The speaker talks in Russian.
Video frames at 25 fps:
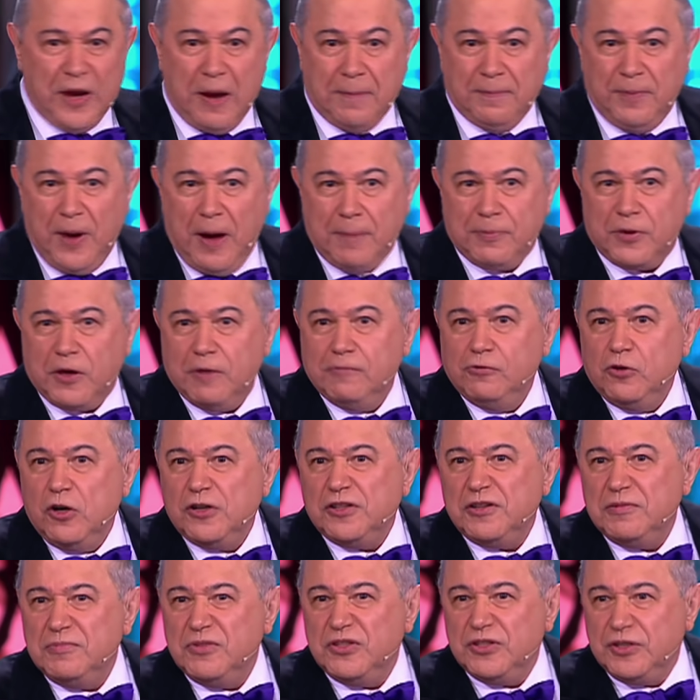У меня бабки
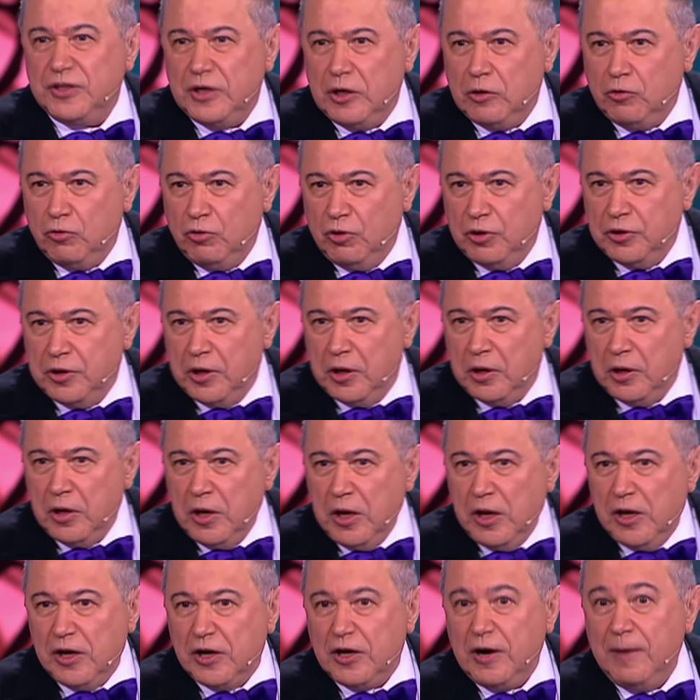83 года.
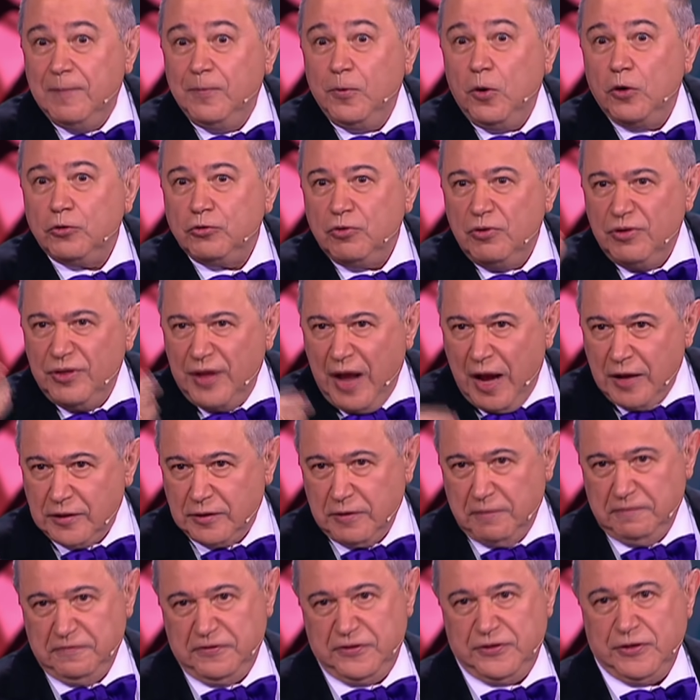Работу на
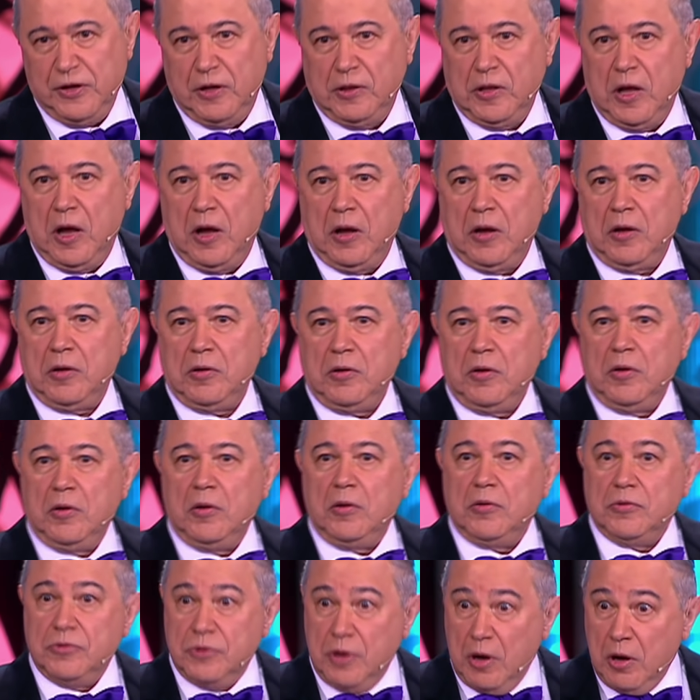дом взяла.
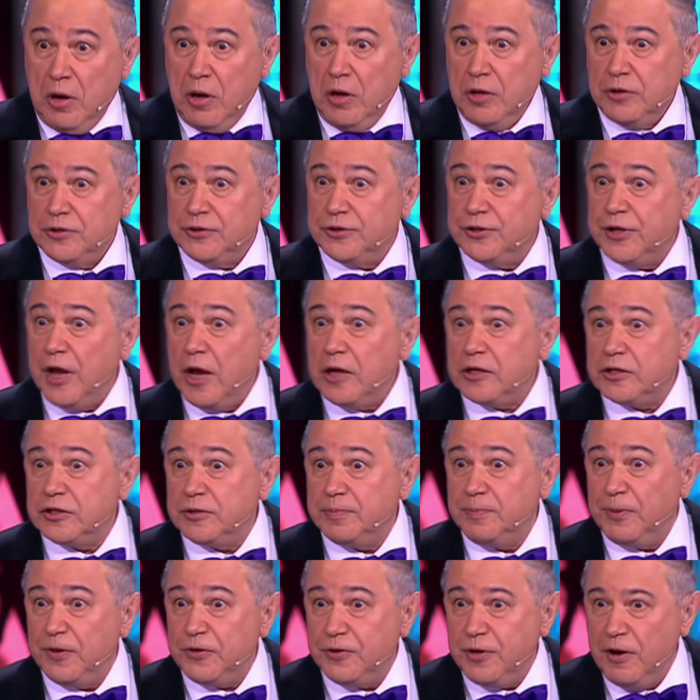Да?
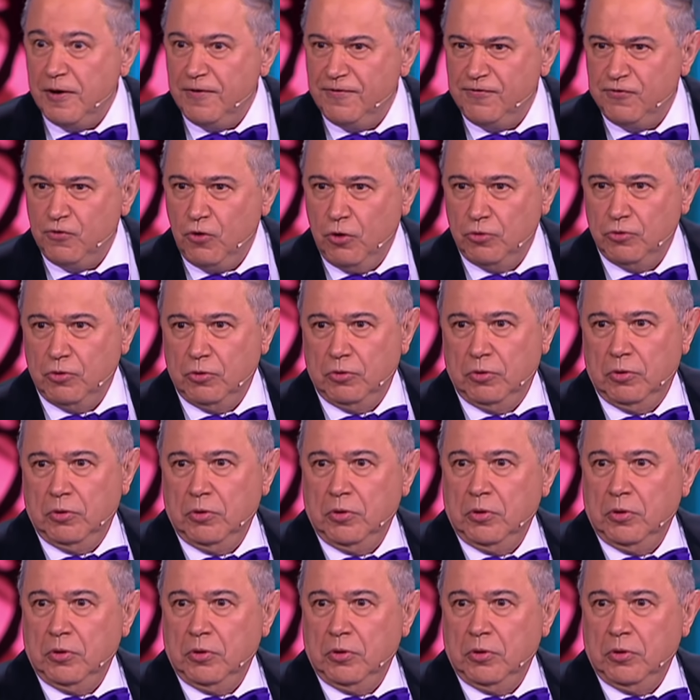Секс по телефону.